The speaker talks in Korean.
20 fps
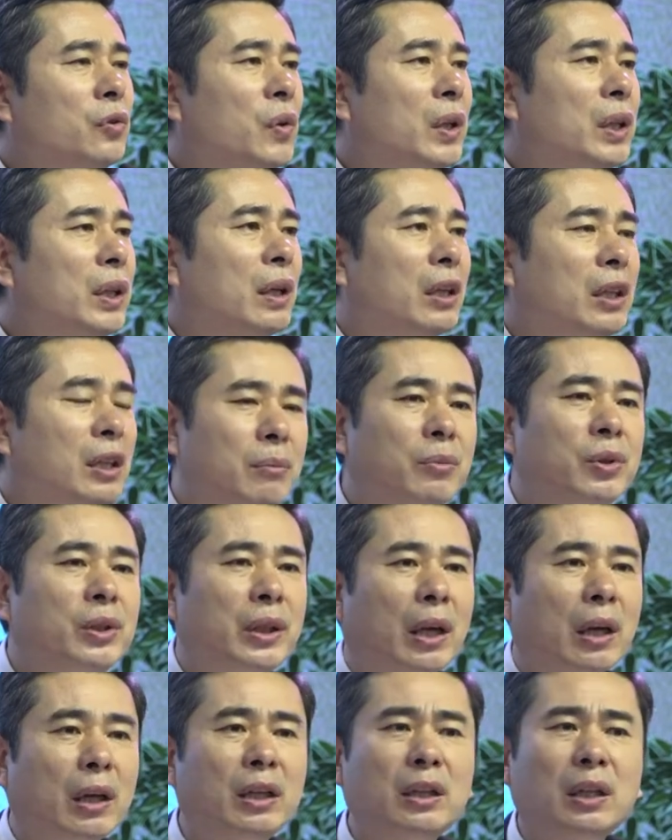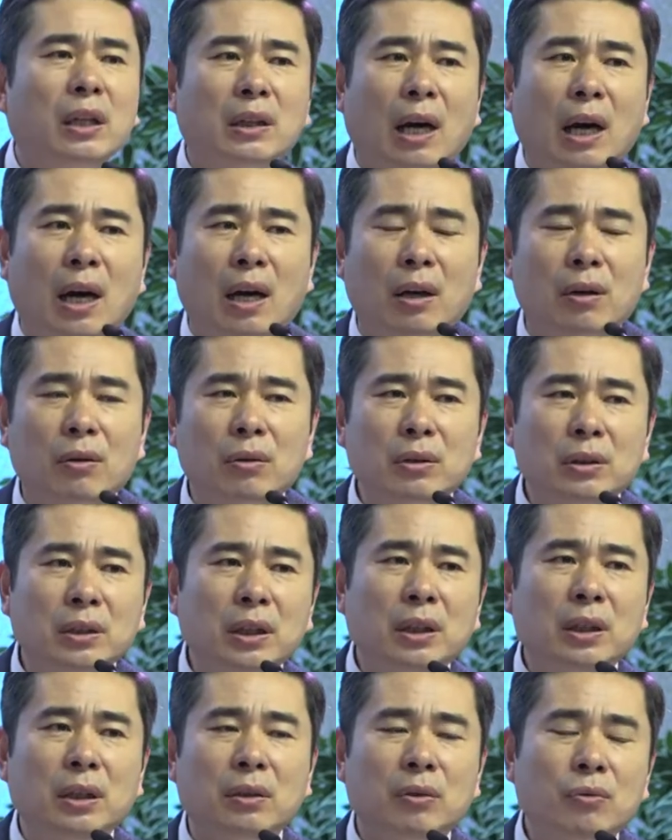위대한 인물이 돼요. 이게 다
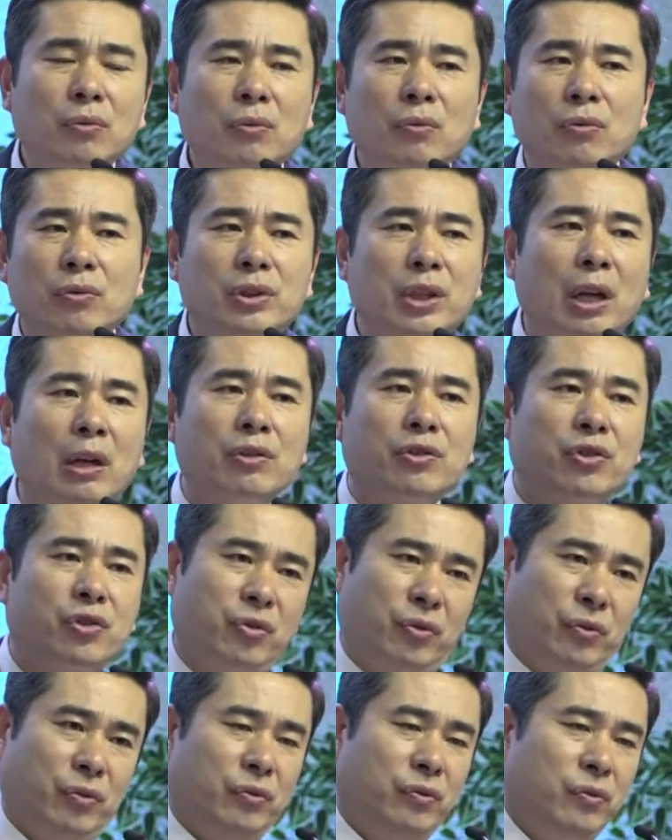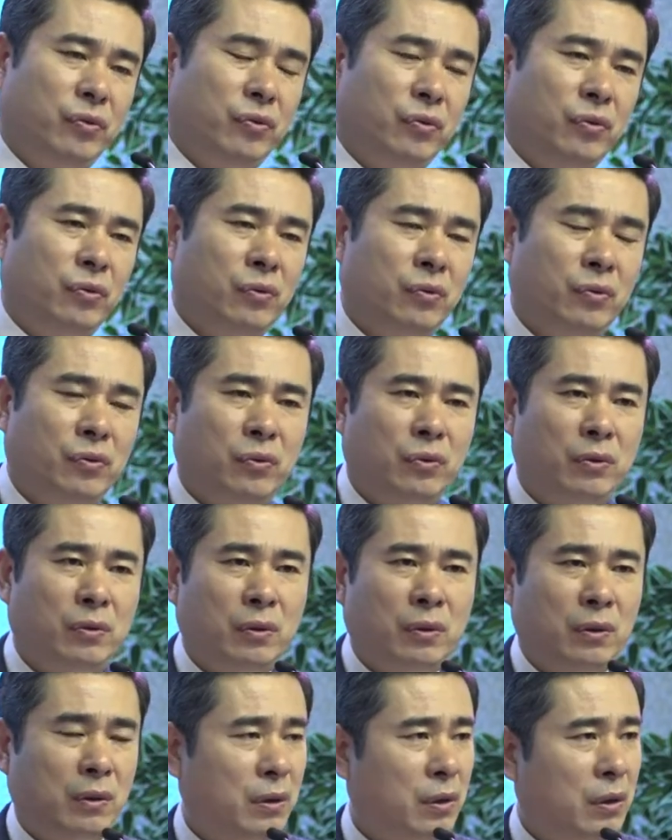이 우장춘.
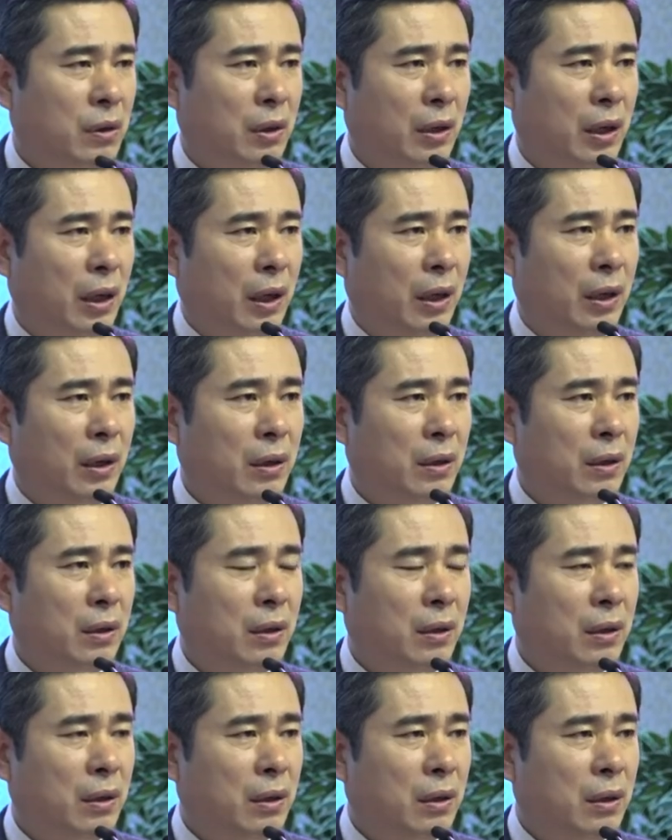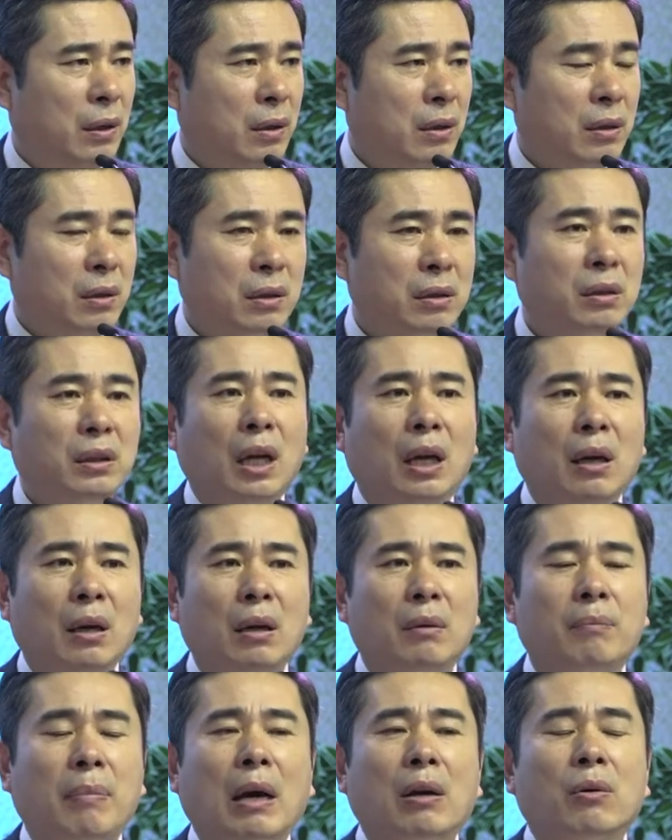예.
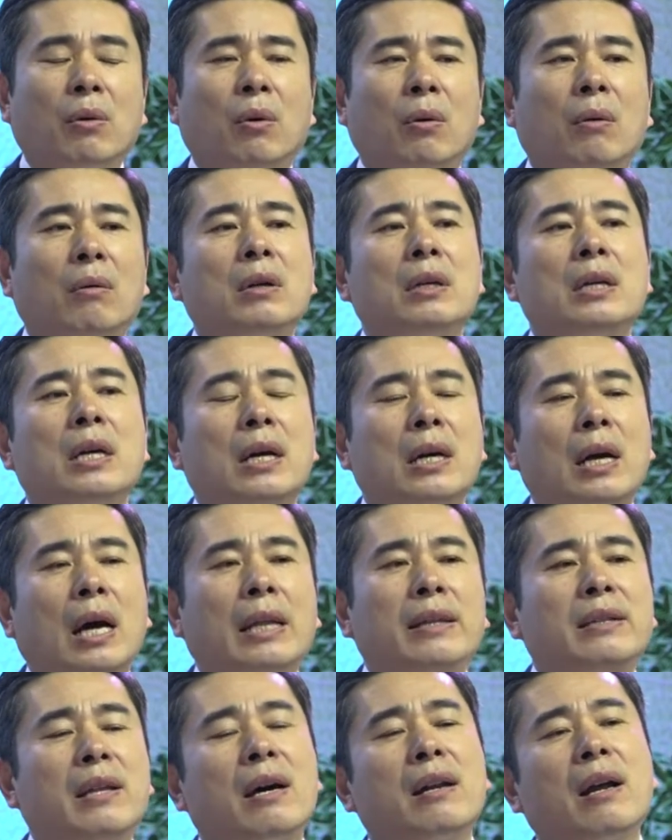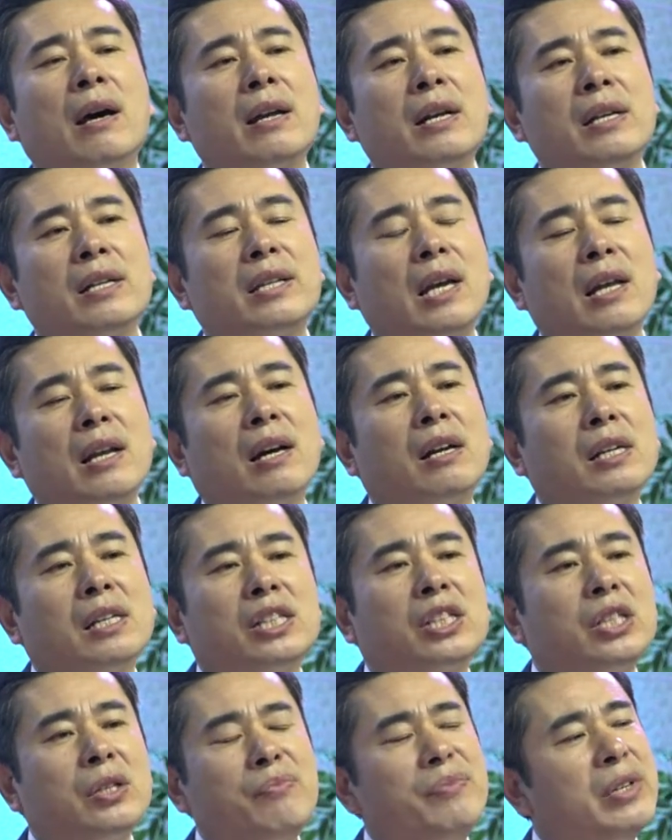그게 바로 한 나라를
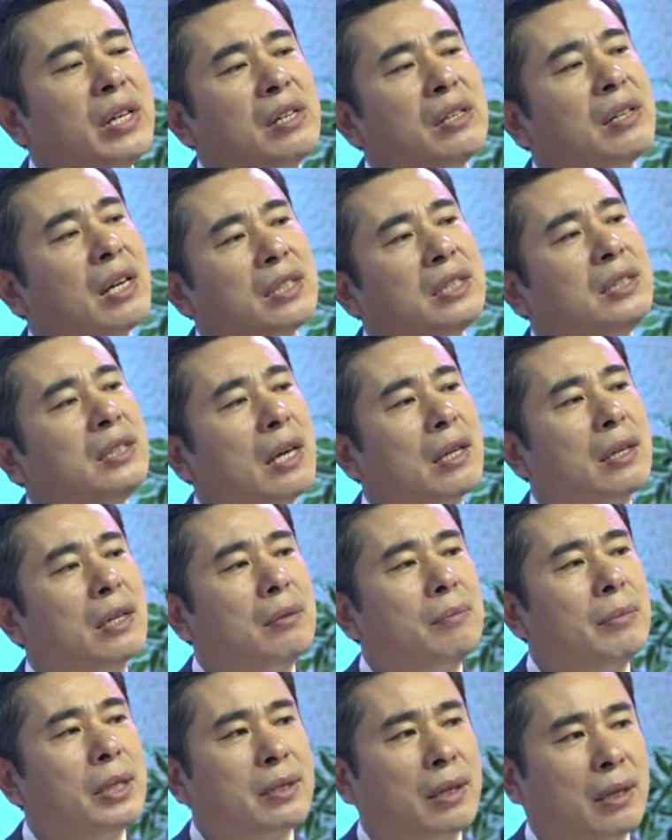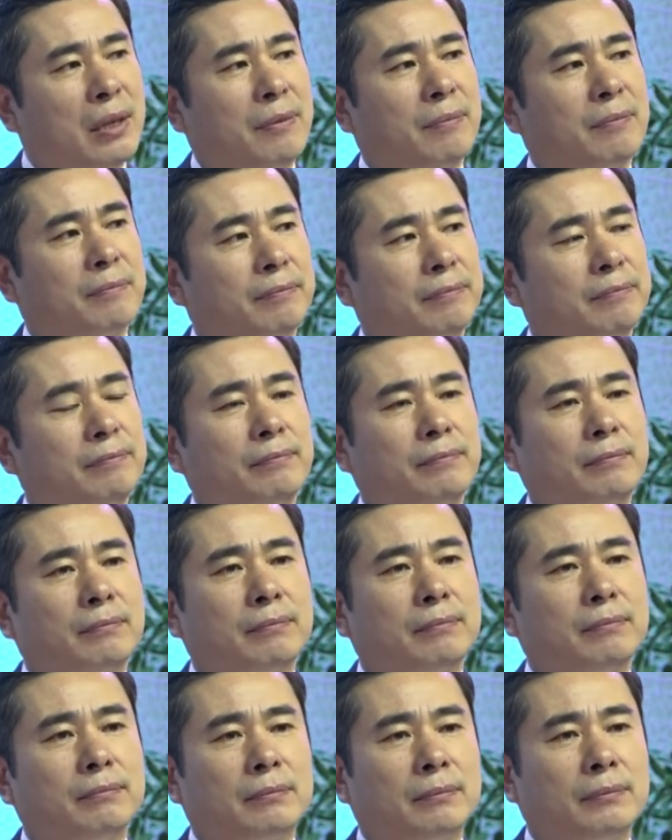사랑하는 심정을 가진 하나님의 사람
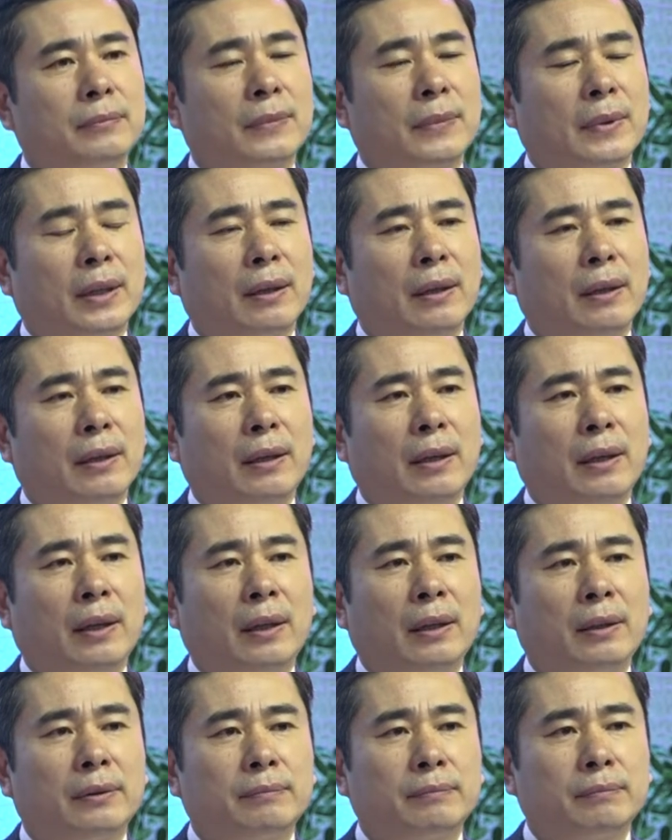예.